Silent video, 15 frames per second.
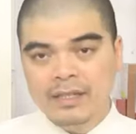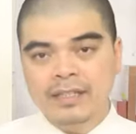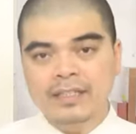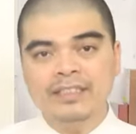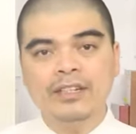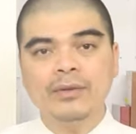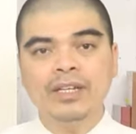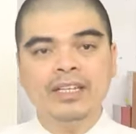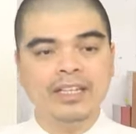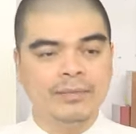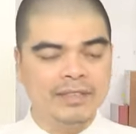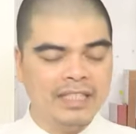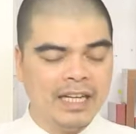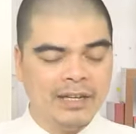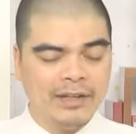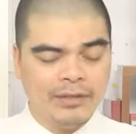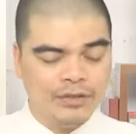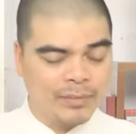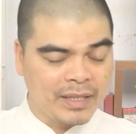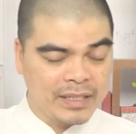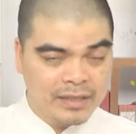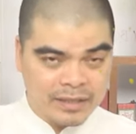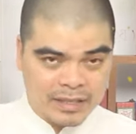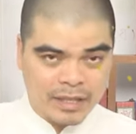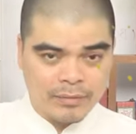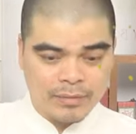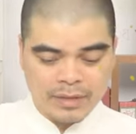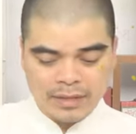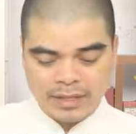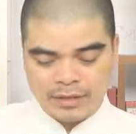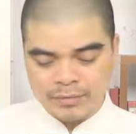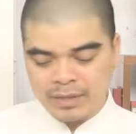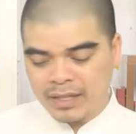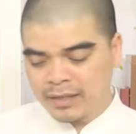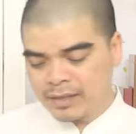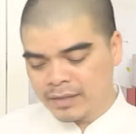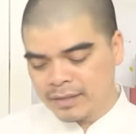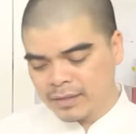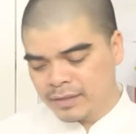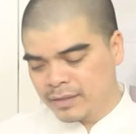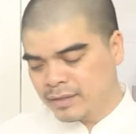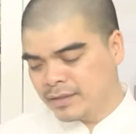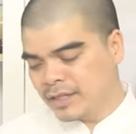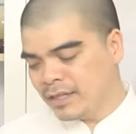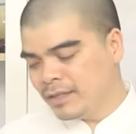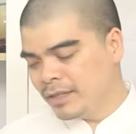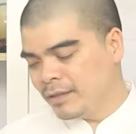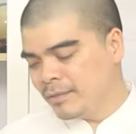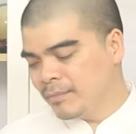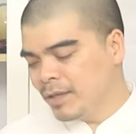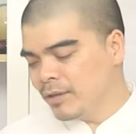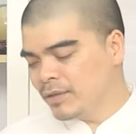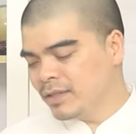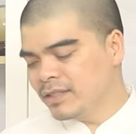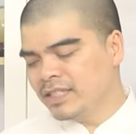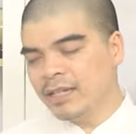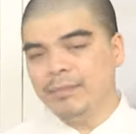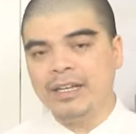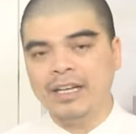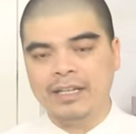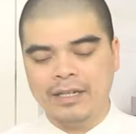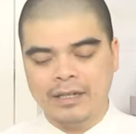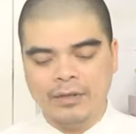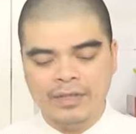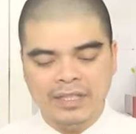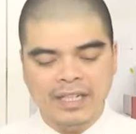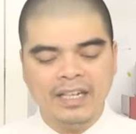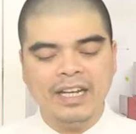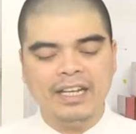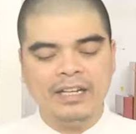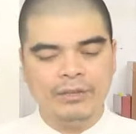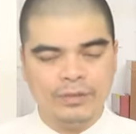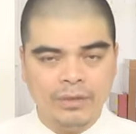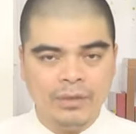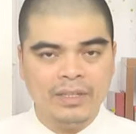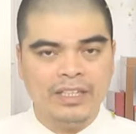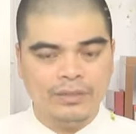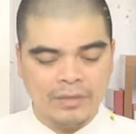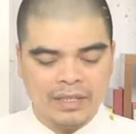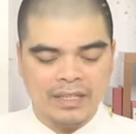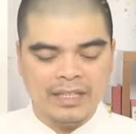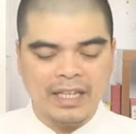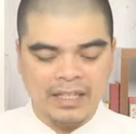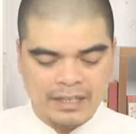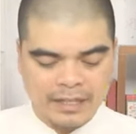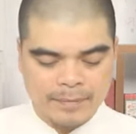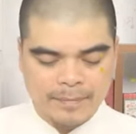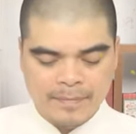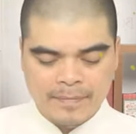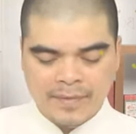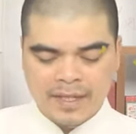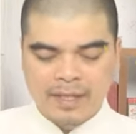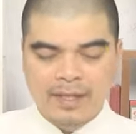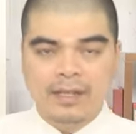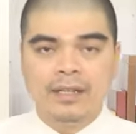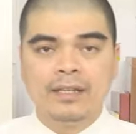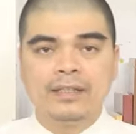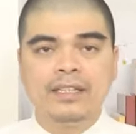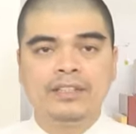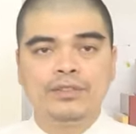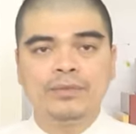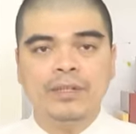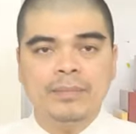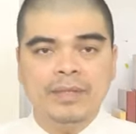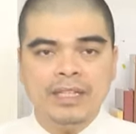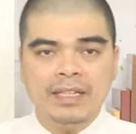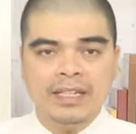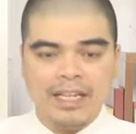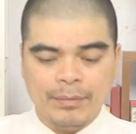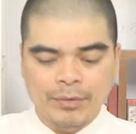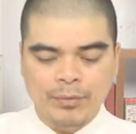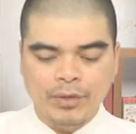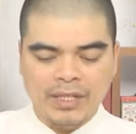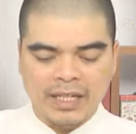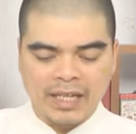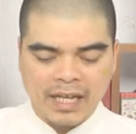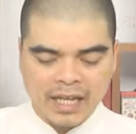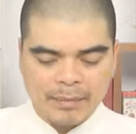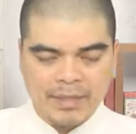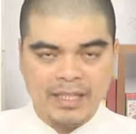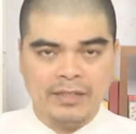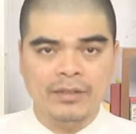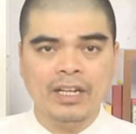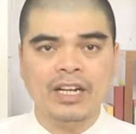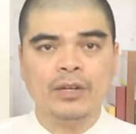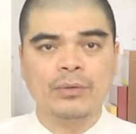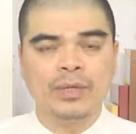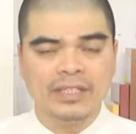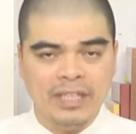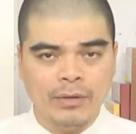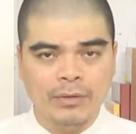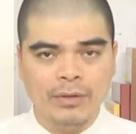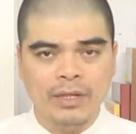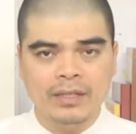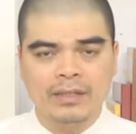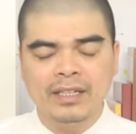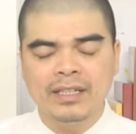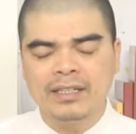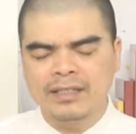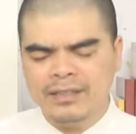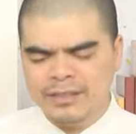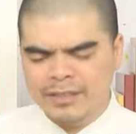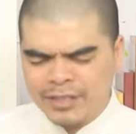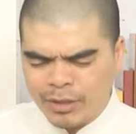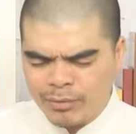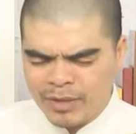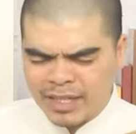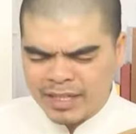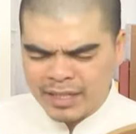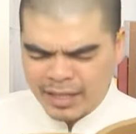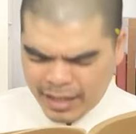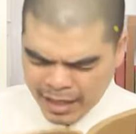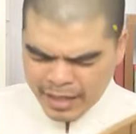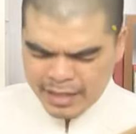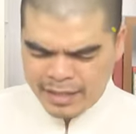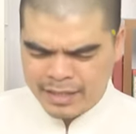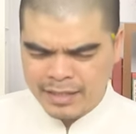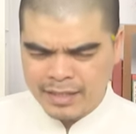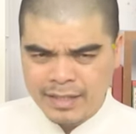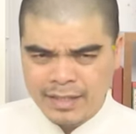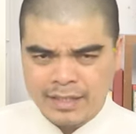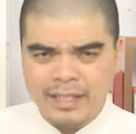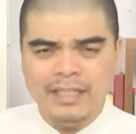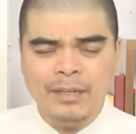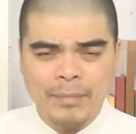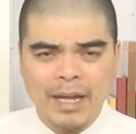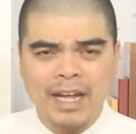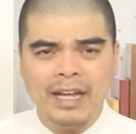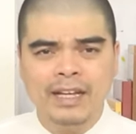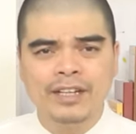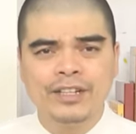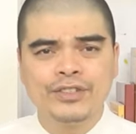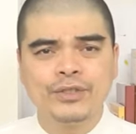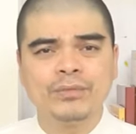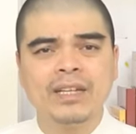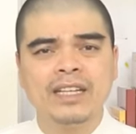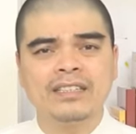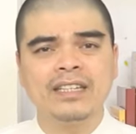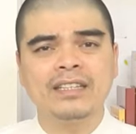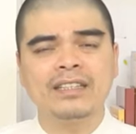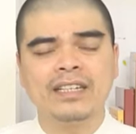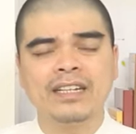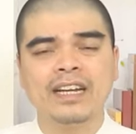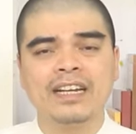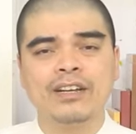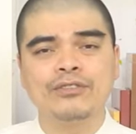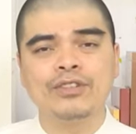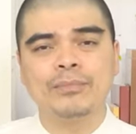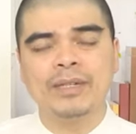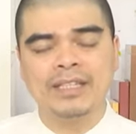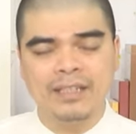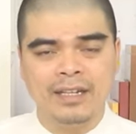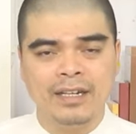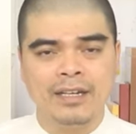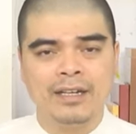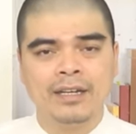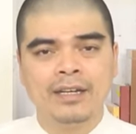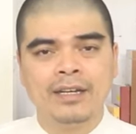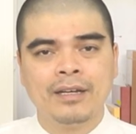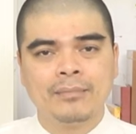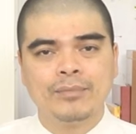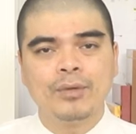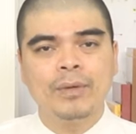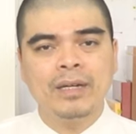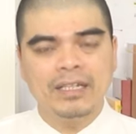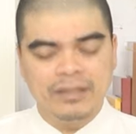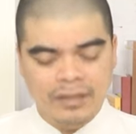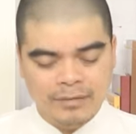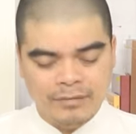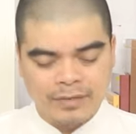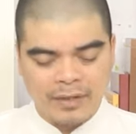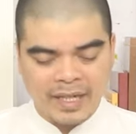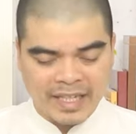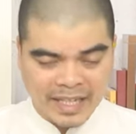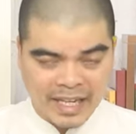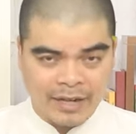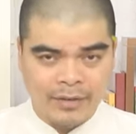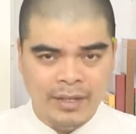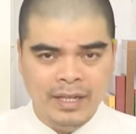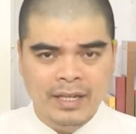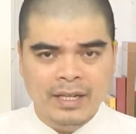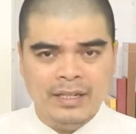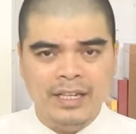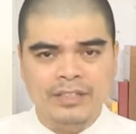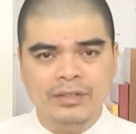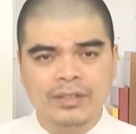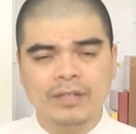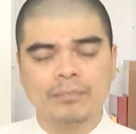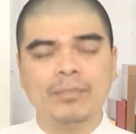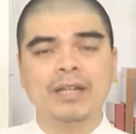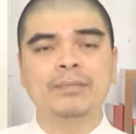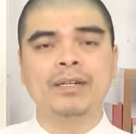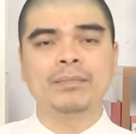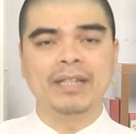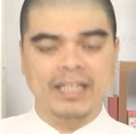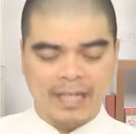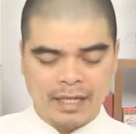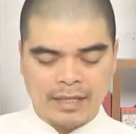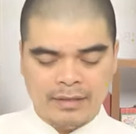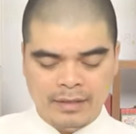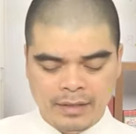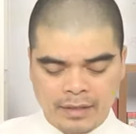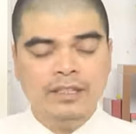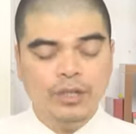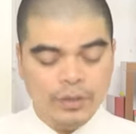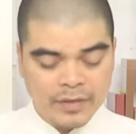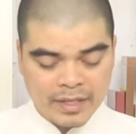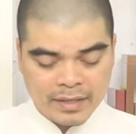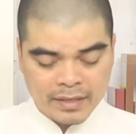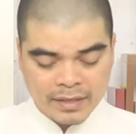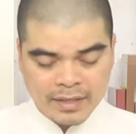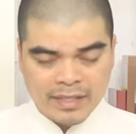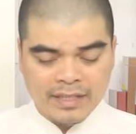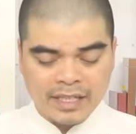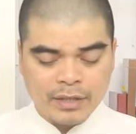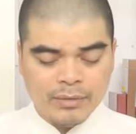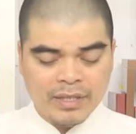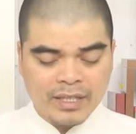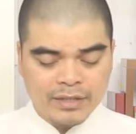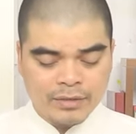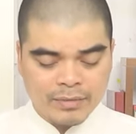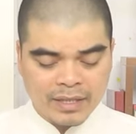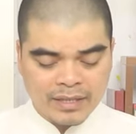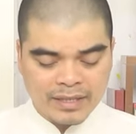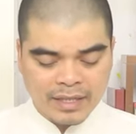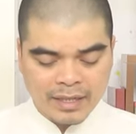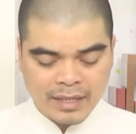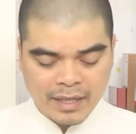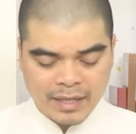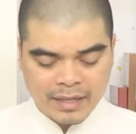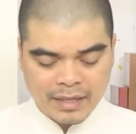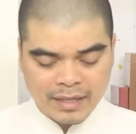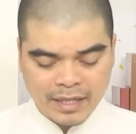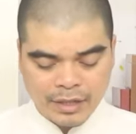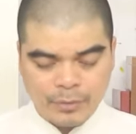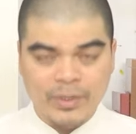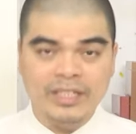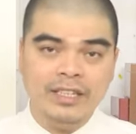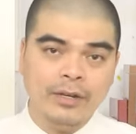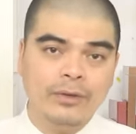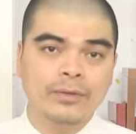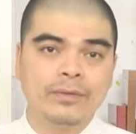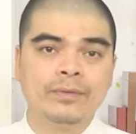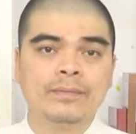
Thì sau khi kiểm tra lau dọn bát hương xong ấy, thì chúng ta sẽ bắt đầu xem là có những ngày nào tốt để chúng ta tiến hành nhé. Thì chúng ta biết cái ngày mùng 1 tháng 2 âm lịch nó là ngày Quý Dậu đúng không ạ? Thì trong cái tháng 2 đến tháng 3 chúng ta sẽ tiến hành lau dọn bàn thờ, bốc bát hương vào ngày nào để cho được may mắn bình an. Thưa quý vị, ngày đầu tiên chúng ta xét là cái ngày Quý Dậu.